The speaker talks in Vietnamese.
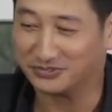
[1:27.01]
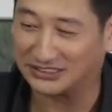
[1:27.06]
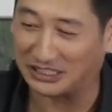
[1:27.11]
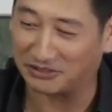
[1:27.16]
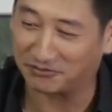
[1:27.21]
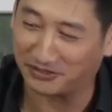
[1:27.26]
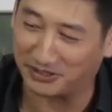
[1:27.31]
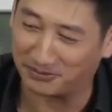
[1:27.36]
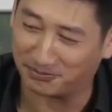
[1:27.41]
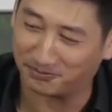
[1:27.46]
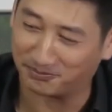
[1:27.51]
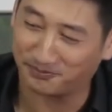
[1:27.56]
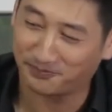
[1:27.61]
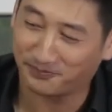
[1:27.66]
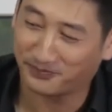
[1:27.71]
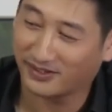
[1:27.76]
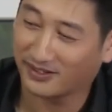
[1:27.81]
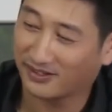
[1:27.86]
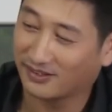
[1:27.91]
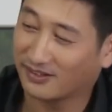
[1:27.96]
sản phẩm
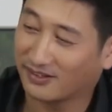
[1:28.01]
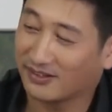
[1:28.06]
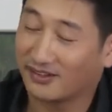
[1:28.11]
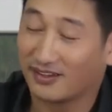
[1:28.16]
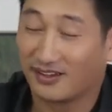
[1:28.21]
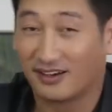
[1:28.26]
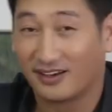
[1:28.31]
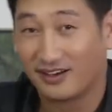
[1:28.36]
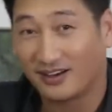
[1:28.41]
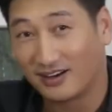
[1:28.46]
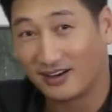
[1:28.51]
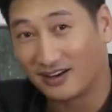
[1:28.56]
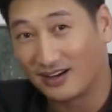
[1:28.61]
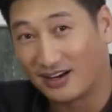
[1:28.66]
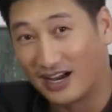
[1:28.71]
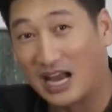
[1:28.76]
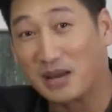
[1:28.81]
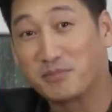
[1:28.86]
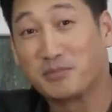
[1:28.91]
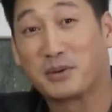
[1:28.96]

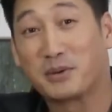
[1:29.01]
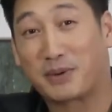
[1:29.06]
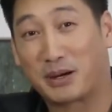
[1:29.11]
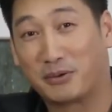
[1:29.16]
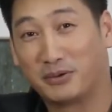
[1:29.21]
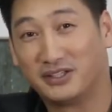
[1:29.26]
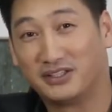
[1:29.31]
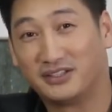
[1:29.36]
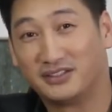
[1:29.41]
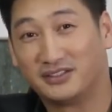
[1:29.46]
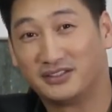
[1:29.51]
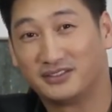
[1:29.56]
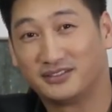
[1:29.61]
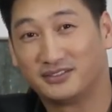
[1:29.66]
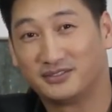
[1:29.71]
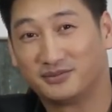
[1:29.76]
20 Power.